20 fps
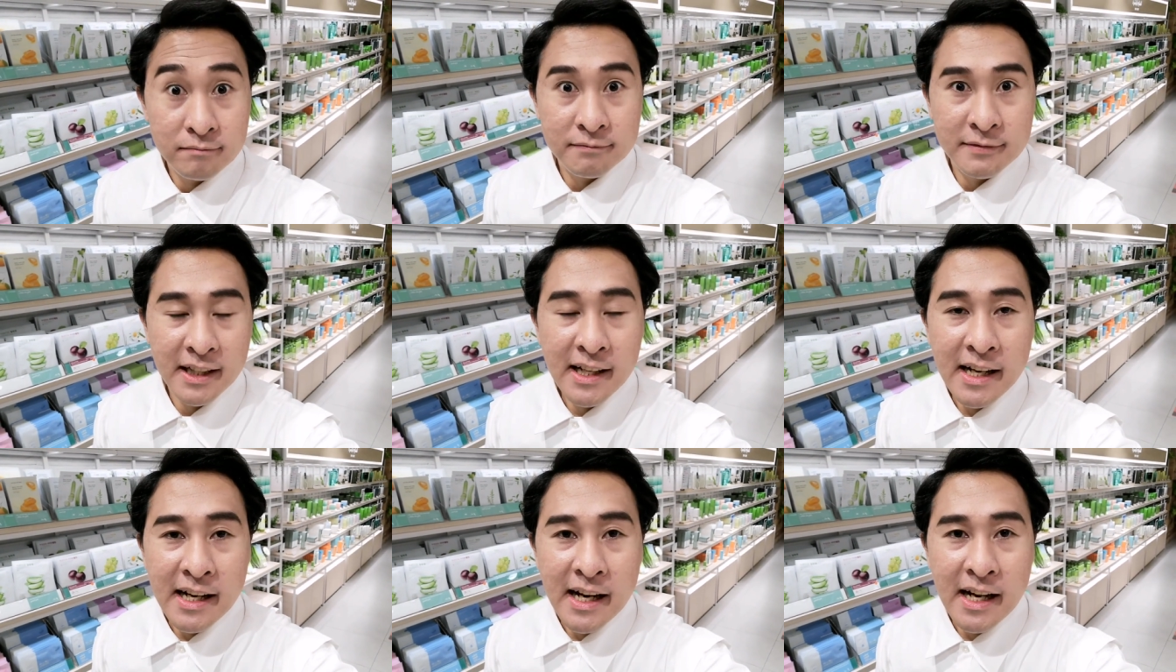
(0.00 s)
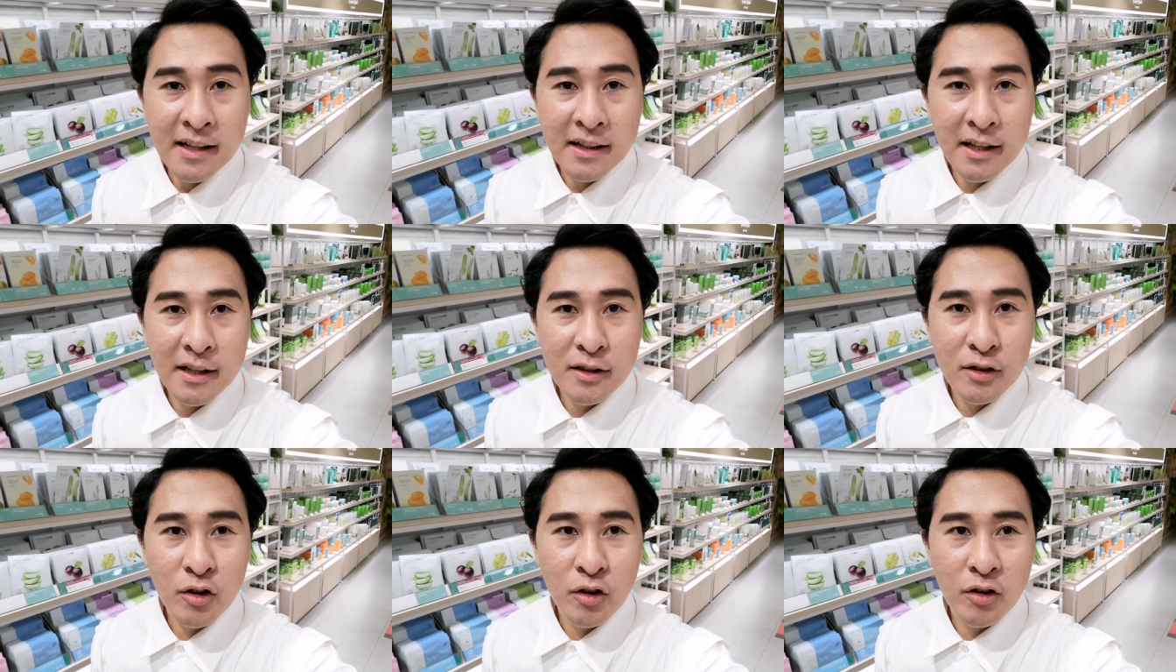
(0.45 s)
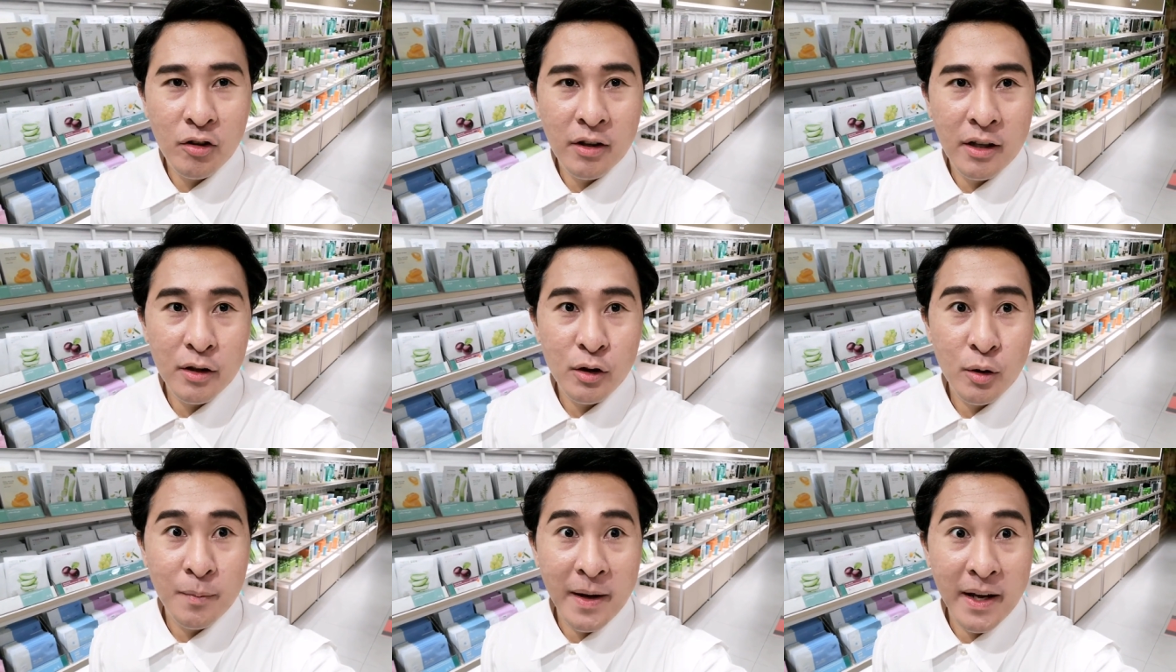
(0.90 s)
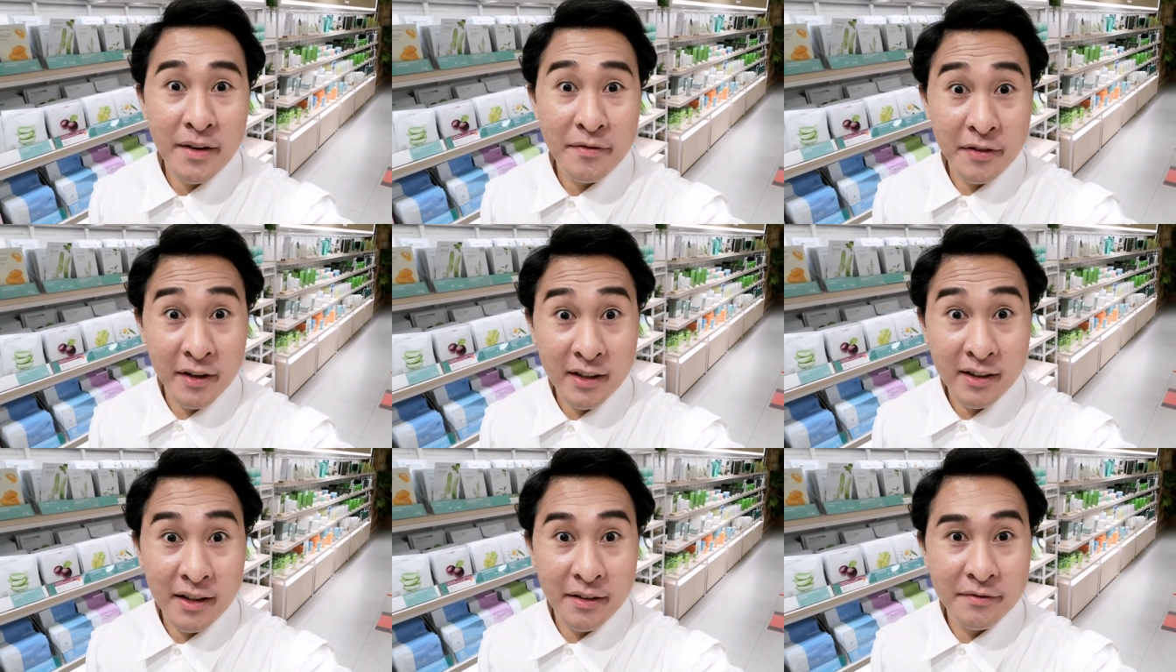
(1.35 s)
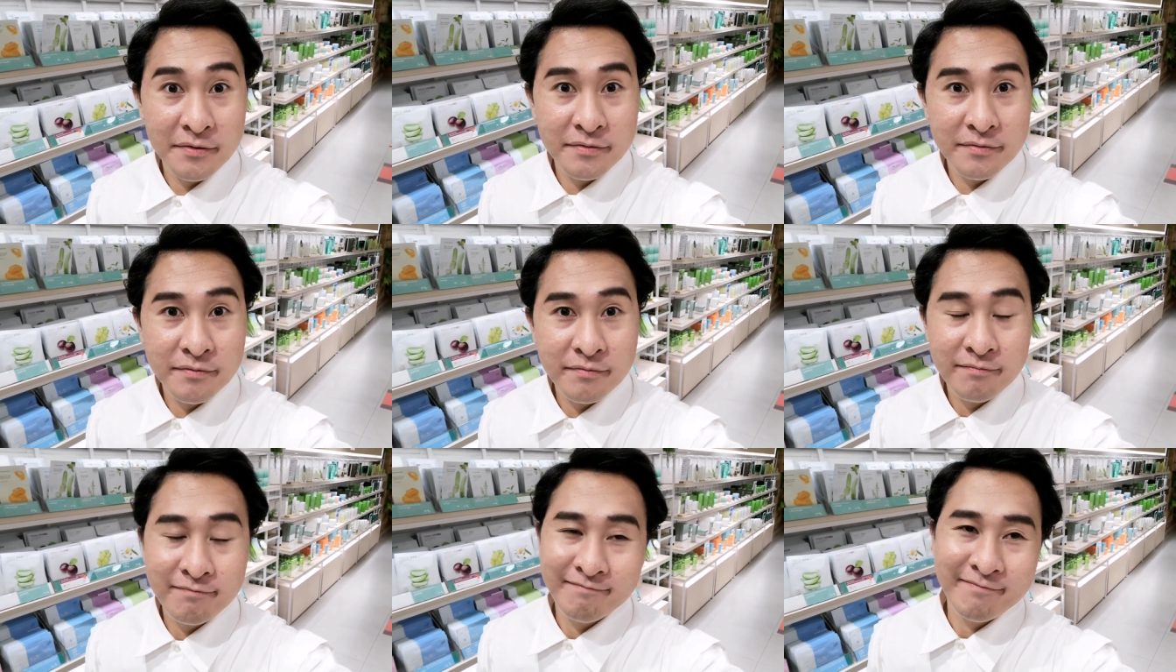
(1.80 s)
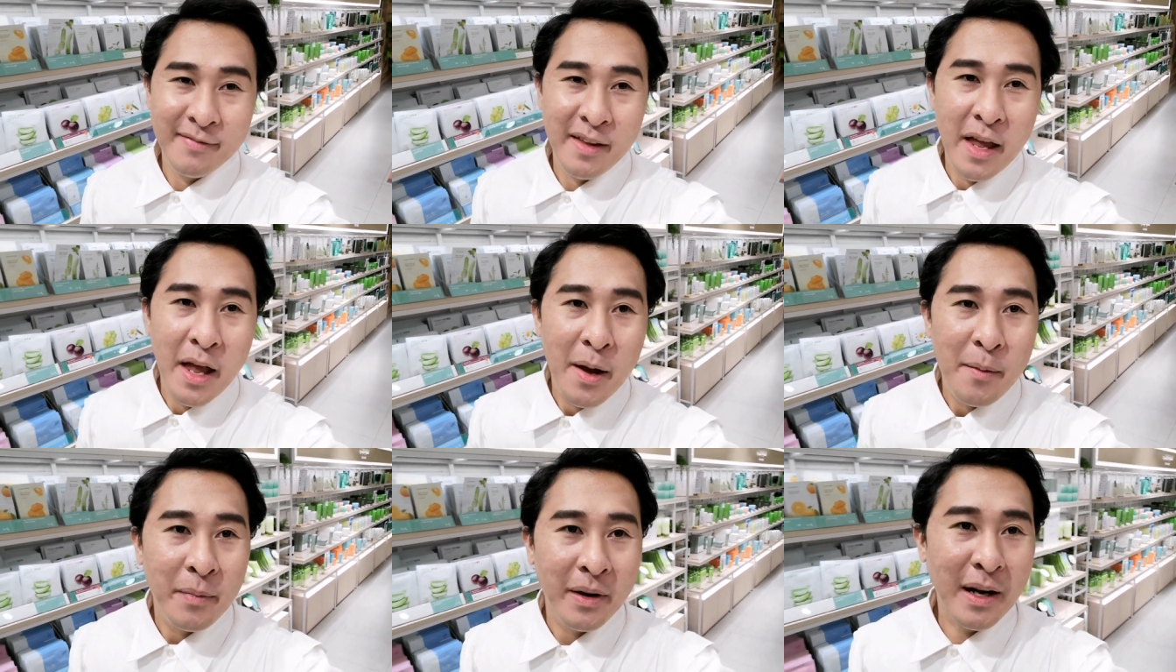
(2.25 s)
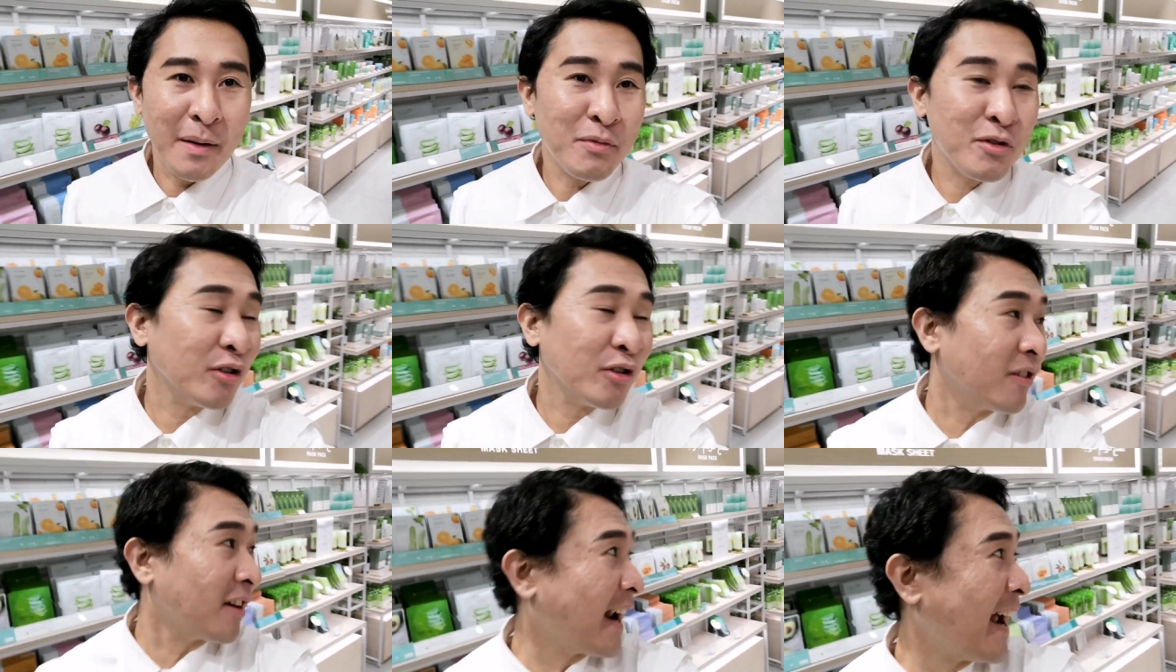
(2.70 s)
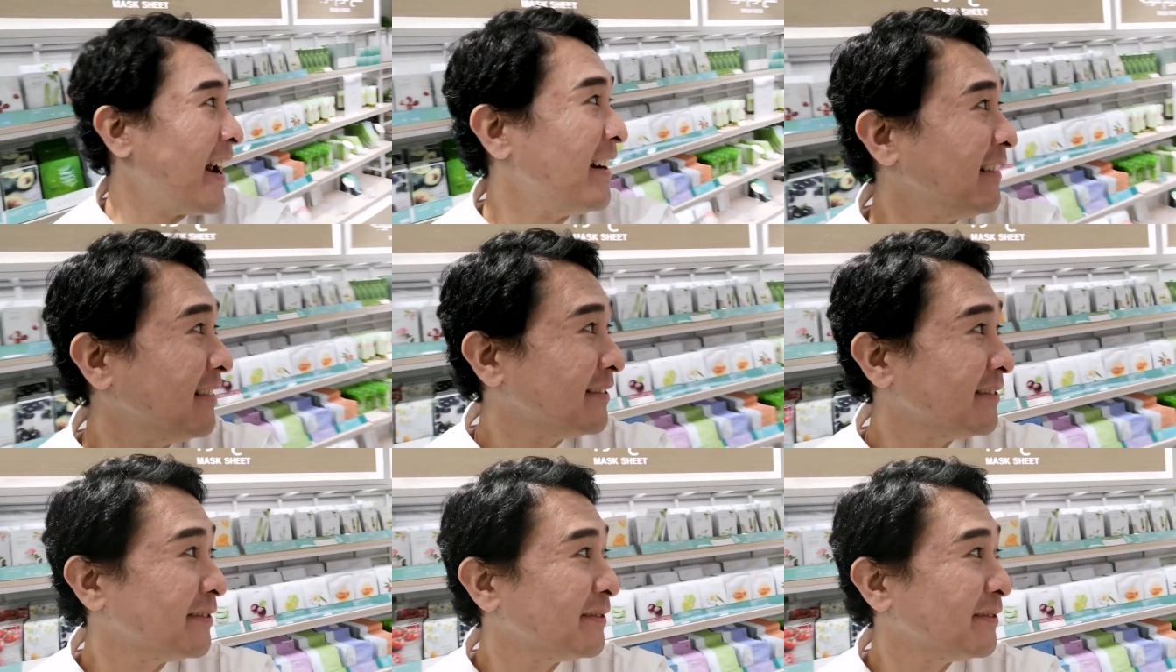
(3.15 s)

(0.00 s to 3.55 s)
tingnan natin kung ito ba effective. Madam Shukran!